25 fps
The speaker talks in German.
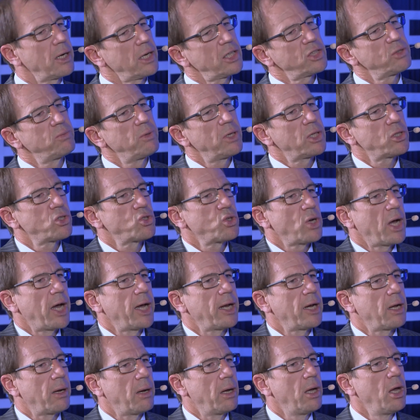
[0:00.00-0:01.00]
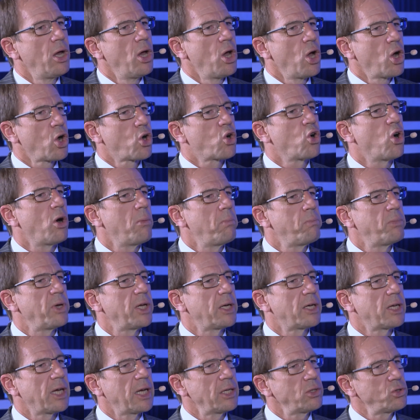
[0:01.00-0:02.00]
Das wird zu einer
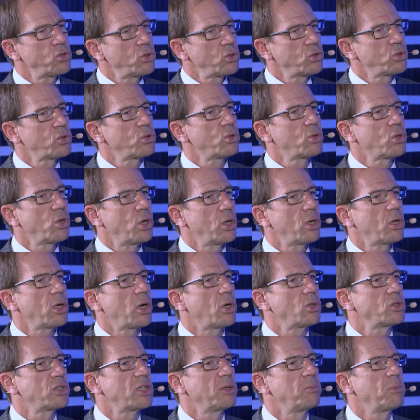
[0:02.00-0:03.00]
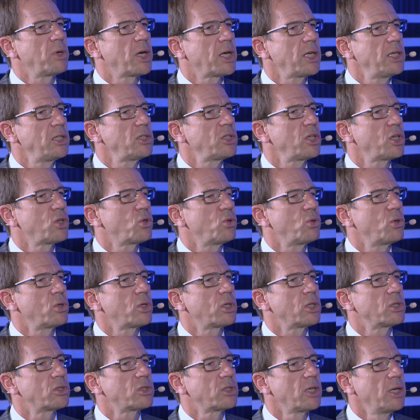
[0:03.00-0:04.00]
Kompetenz und so könnte aus dem Risiko
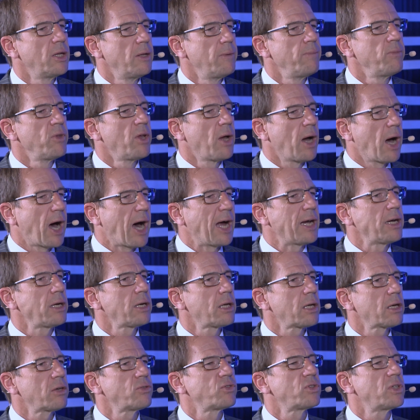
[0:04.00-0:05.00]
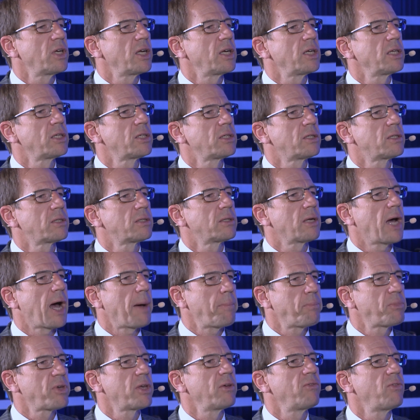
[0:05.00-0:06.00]
des Angriffs, der nicht
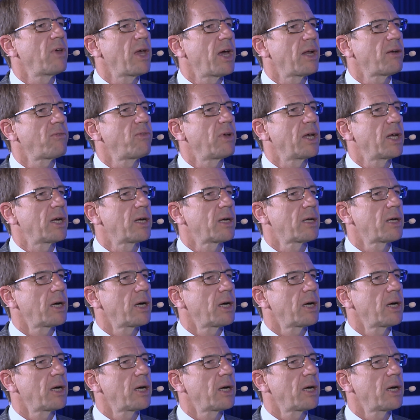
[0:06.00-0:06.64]
abgewehrt werden